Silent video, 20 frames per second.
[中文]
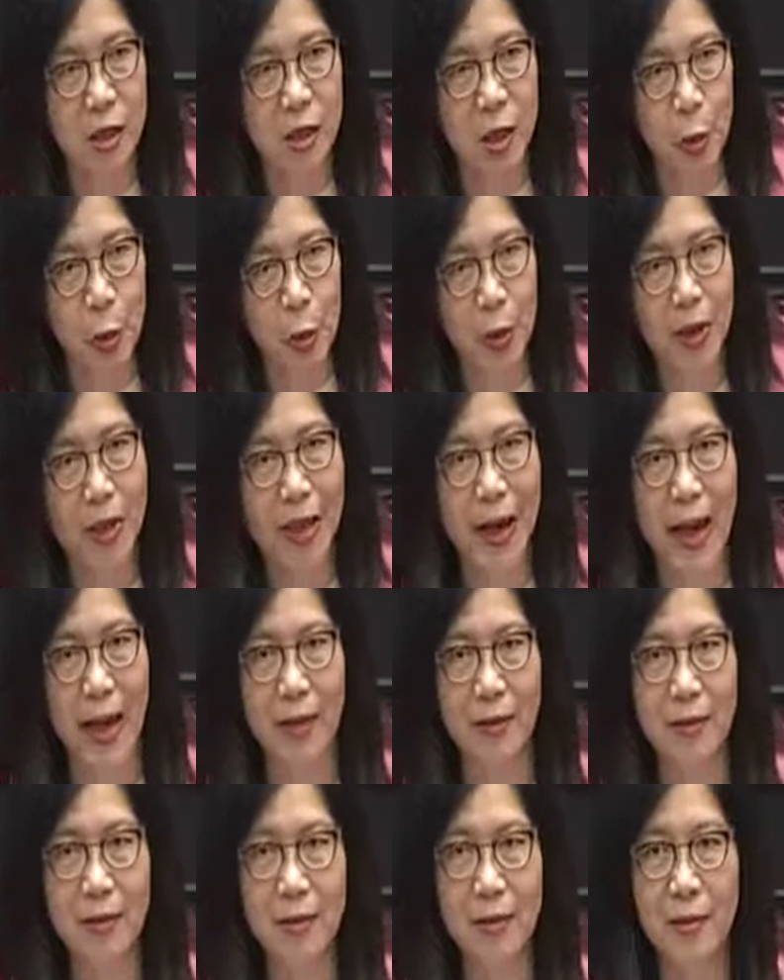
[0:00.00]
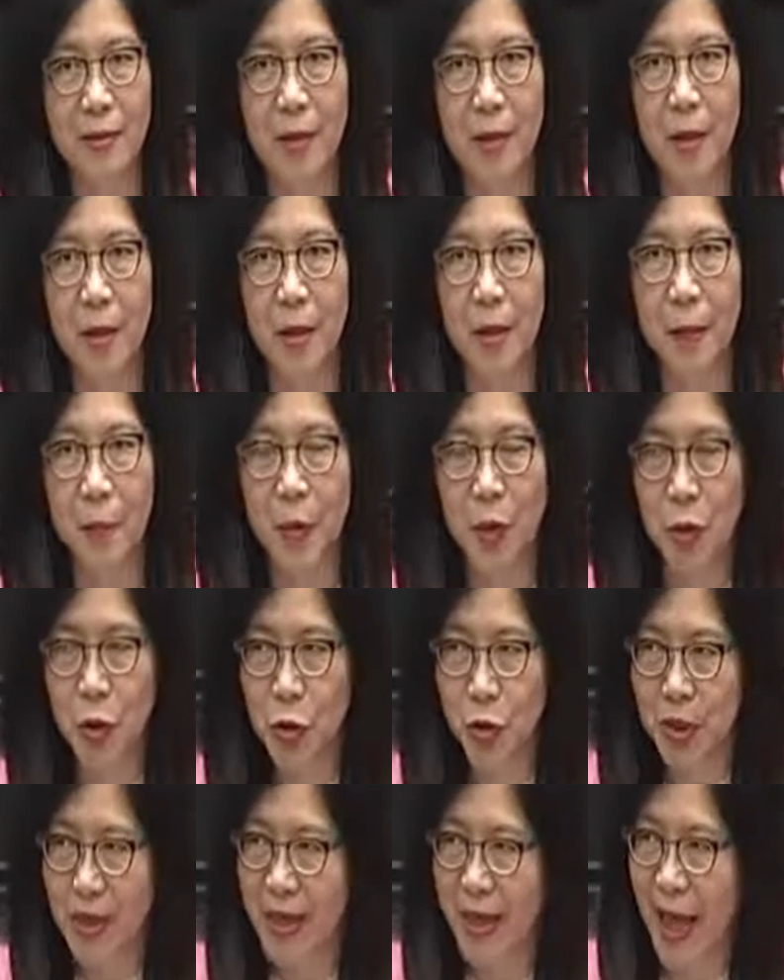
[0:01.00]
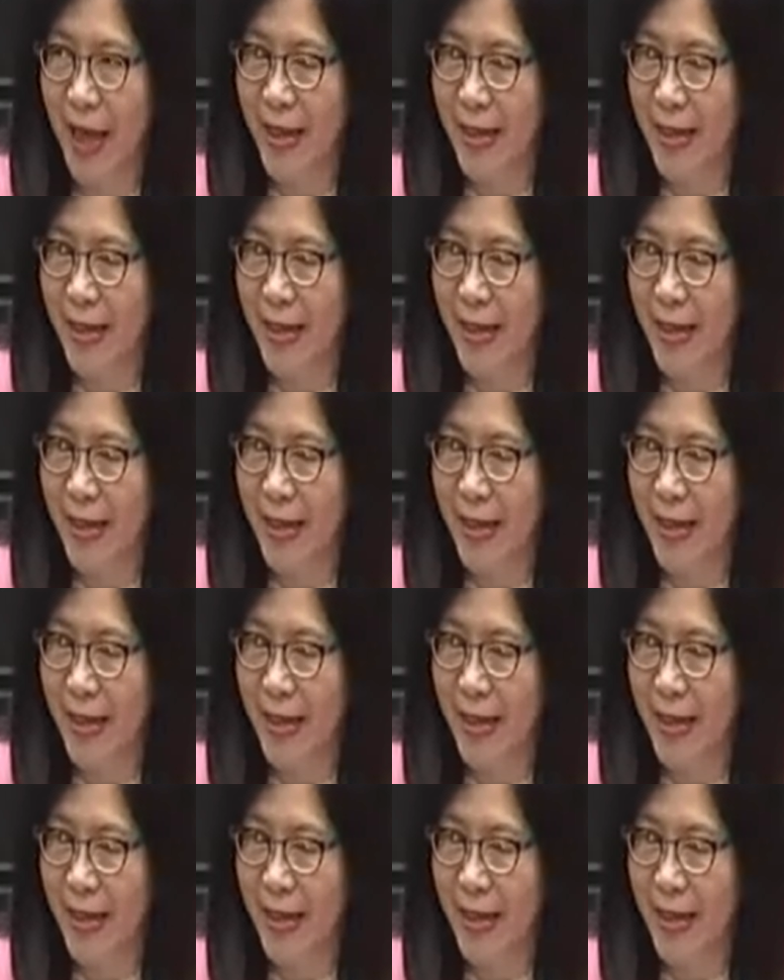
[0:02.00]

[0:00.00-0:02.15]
实的困难，必须